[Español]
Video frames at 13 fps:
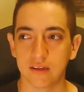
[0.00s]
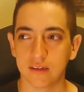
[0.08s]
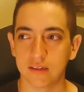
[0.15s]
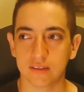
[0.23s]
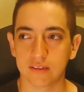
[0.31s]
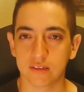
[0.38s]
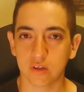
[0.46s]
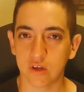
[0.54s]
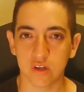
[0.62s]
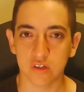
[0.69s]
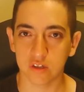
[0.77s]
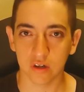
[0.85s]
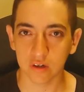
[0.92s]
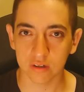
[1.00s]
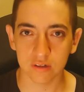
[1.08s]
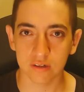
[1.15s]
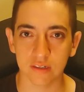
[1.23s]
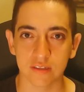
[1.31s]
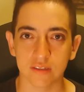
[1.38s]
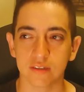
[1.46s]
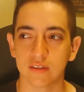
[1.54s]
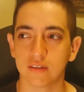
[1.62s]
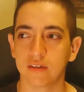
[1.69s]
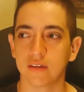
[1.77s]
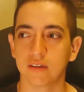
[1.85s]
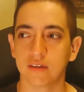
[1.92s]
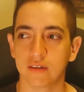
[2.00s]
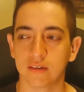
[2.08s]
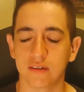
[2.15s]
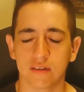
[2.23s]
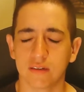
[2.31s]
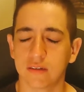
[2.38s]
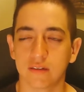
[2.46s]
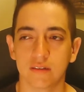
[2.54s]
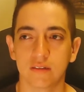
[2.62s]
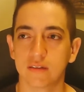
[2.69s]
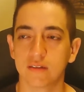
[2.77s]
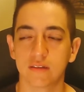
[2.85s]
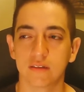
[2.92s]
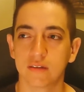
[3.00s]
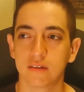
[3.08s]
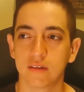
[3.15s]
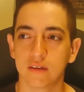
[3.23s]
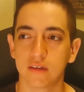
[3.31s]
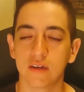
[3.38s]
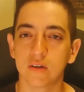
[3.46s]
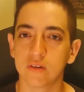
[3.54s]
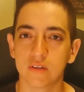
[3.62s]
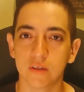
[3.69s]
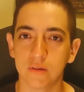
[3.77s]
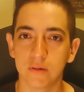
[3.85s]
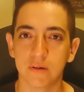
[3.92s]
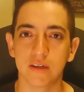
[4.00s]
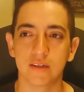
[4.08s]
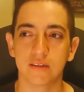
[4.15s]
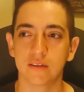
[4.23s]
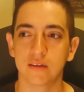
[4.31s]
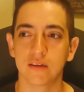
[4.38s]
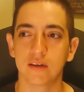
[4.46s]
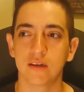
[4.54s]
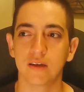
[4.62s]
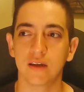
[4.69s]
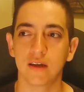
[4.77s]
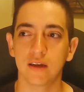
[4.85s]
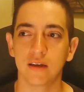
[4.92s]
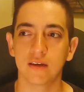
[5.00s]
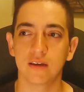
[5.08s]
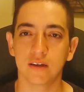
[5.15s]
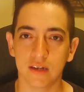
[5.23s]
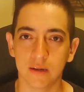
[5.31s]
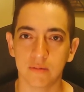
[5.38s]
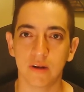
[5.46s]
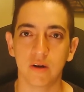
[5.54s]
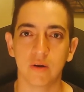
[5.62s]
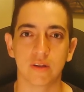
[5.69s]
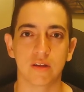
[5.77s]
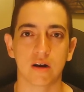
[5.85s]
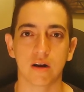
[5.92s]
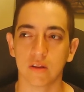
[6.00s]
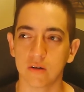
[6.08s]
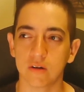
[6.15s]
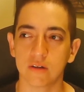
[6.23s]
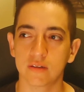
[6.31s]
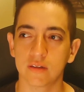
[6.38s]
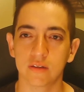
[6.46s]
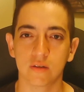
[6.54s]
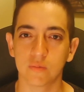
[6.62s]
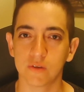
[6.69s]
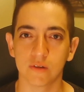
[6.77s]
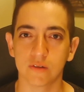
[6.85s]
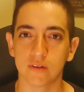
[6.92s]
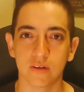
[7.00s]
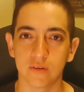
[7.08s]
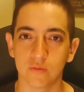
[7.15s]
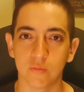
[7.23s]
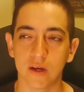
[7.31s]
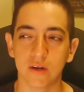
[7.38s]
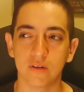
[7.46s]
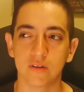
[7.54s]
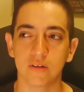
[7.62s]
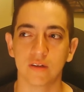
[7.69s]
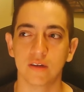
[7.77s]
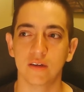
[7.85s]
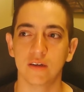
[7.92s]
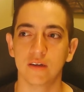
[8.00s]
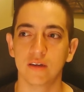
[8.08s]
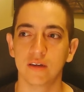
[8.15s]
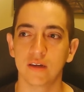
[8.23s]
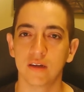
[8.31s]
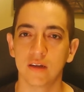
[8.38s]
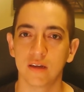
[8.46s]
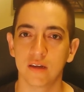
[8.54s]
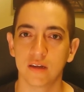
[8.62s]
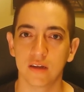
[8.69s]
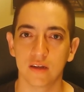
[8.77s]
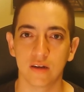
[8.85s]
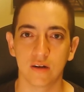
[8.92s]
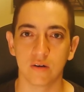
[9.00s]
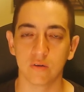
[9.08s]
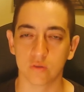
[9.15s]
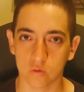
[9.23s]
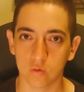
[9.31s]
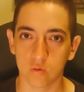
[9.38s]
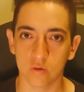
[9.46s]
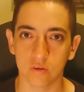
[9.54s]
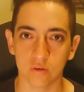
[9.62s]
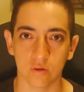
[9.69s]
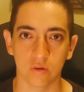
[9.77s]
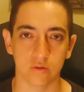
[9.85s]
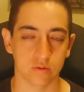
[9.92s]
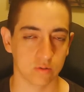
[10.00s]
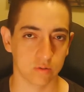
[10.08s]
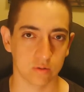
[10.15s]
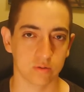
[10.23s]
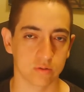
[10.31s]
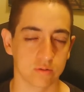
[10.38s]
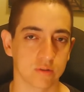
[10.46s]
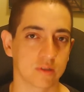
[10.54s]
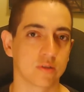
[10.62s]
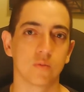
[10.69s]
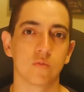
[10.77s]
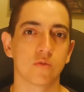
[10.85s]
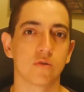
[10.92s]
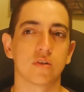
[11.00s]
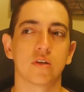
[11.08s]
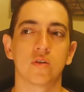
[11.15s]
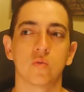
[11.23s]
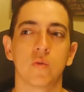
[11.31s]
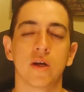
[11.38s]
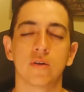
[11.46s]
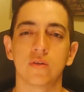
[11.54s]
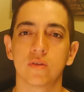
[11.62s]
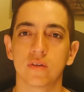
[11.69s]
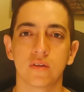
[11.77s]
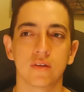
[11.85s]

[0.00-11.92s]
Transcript: Es que estoy en shock. Es ah, inconcebible increíble lo aterradores que somos los seres humanos y los oscuro, lo oscuros que somos los seres humanos.